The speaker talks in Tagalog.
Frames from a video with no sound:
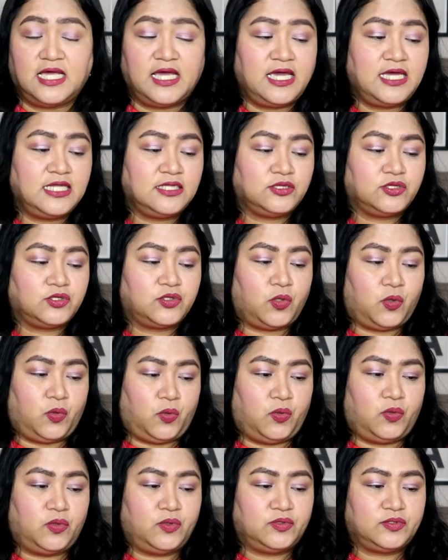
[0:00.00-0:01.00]

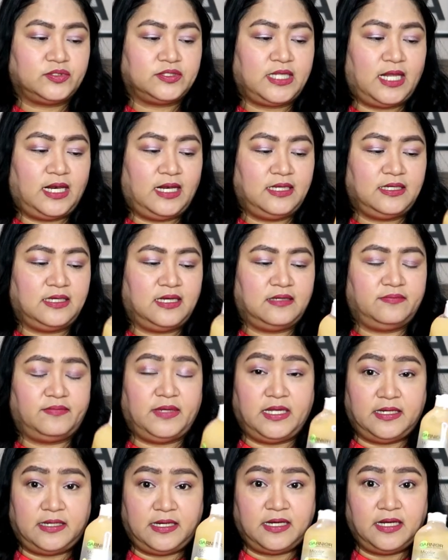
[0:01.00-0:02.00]
ito talagang
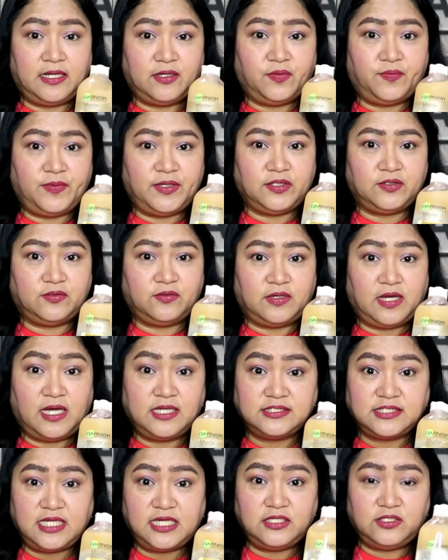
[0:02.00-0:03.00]
maire-recommend ko nga
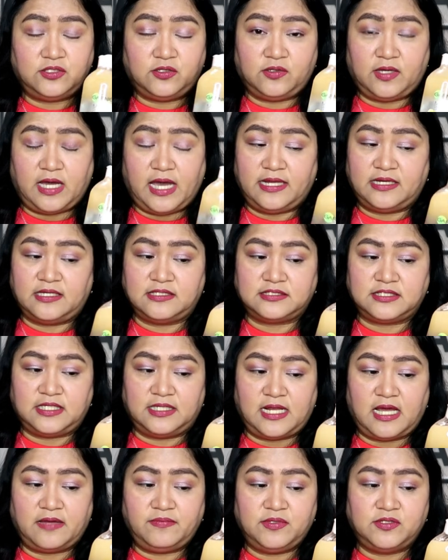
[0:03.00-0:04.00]
sa inyo, gaya ng
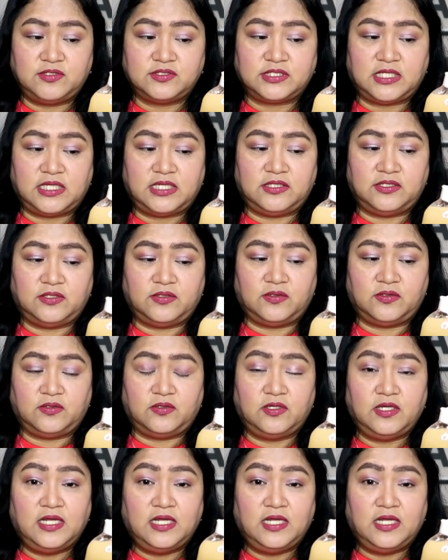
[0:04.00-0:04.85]
sinabi ko sa inyo,